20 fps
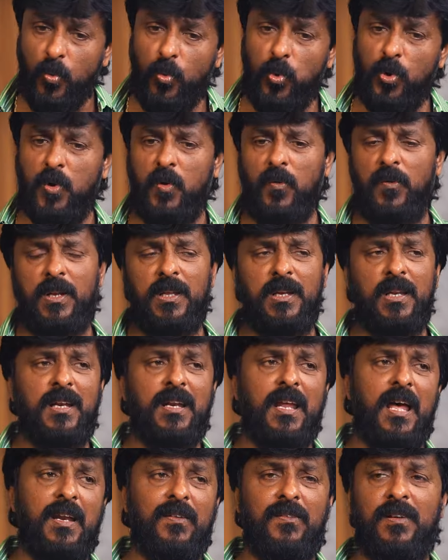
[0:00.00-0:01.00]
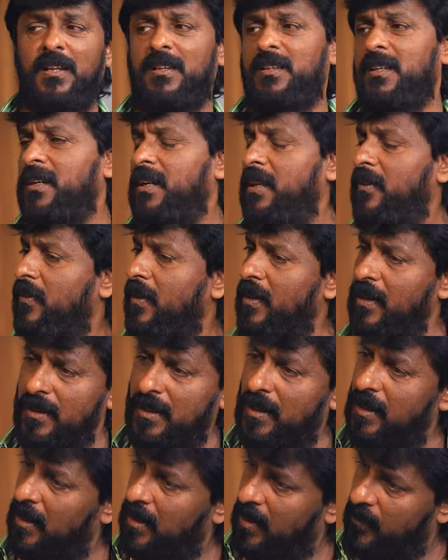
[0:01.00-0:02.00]
குறுக்கு வழியில் நாலு பேரை திட்டி
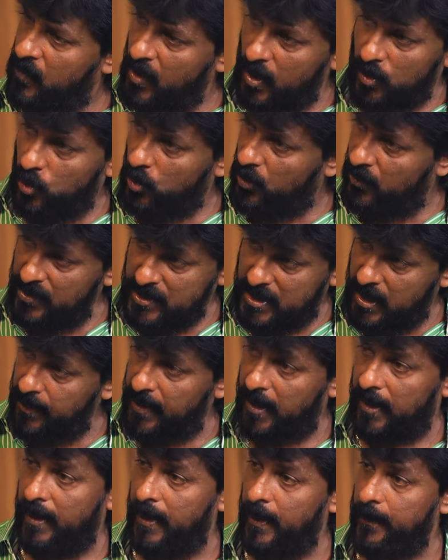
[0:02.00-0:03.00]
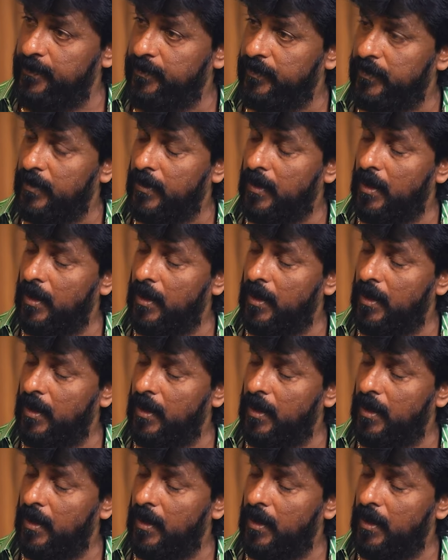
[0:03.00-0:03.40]
வர்றதெல்லாம் அது ஒரு விஷயமே கிடையாது